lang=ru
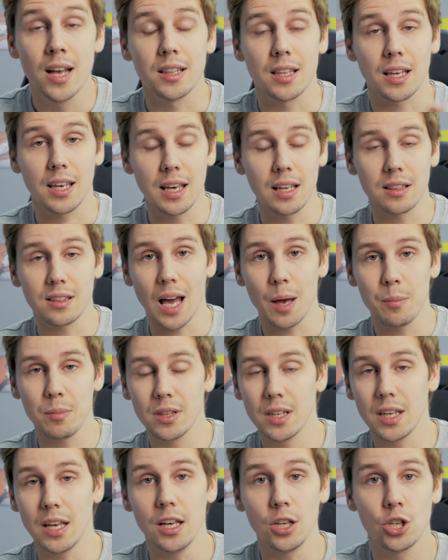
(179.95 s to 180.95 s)
Такие
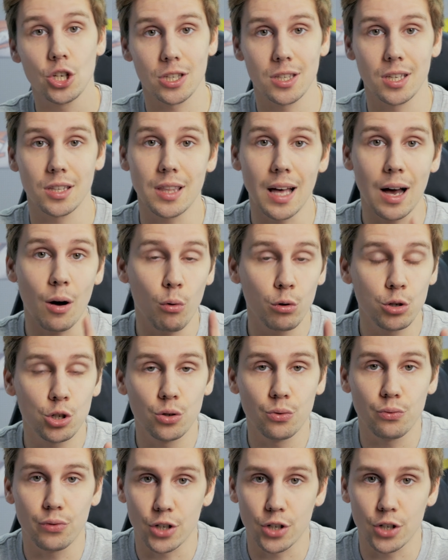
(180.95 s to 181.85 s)
тайминги и частота очень